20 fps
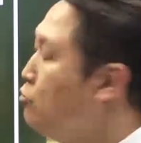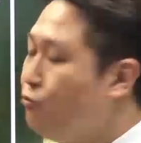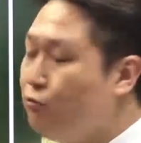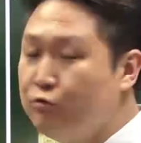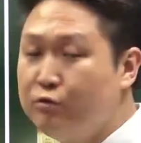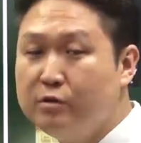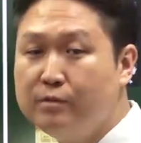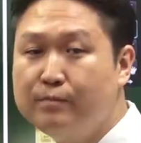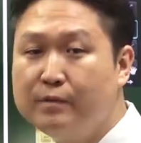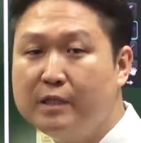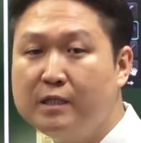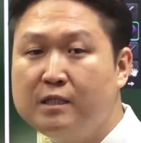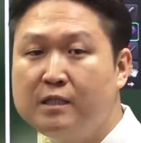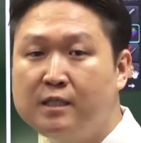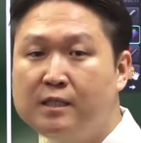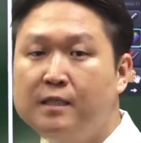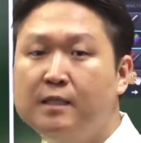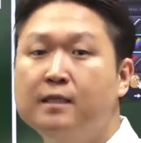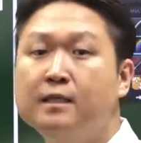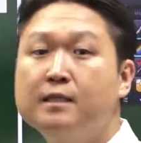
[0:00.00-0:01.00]

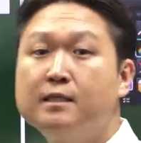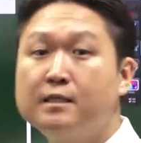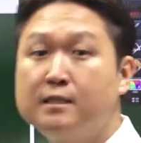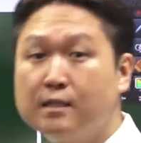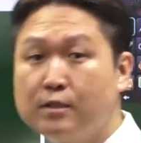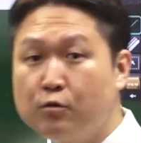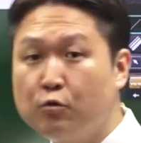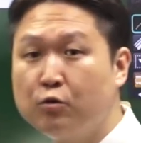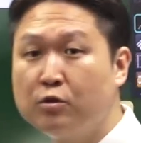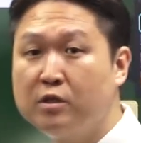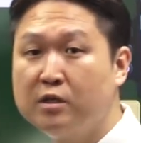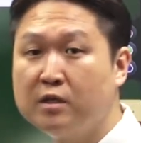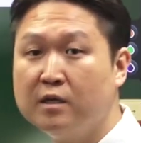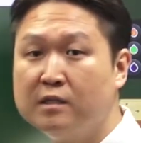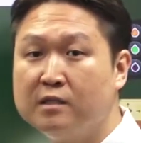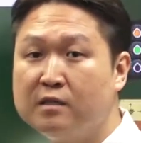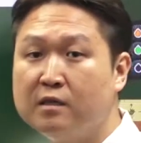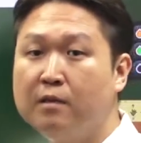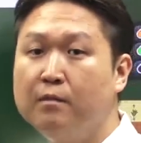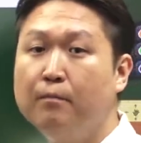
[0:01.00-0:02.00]
우드브릿지, 스코트
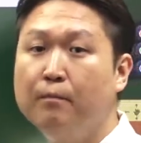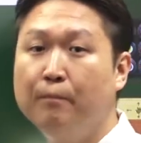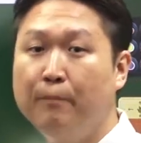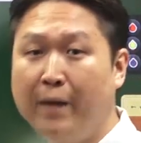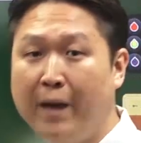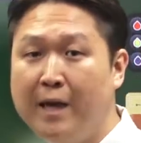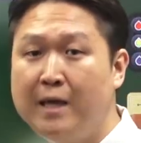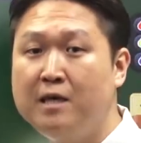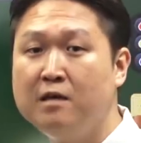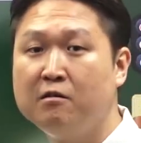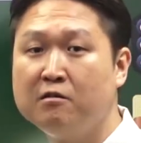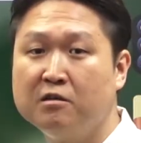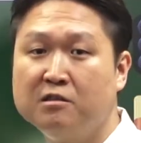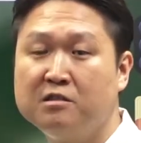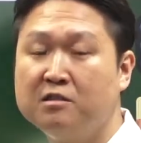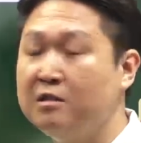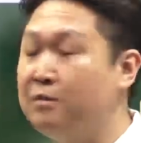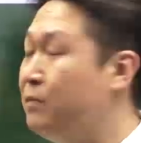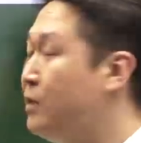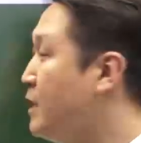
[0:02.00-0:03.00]
결선, 메이어
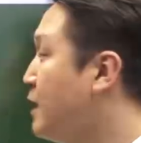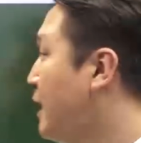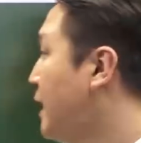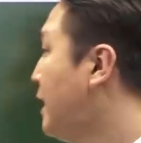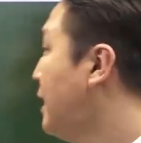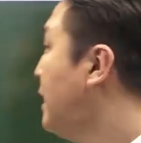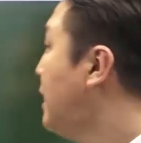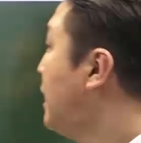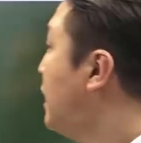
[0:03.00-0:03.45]
결선입니다.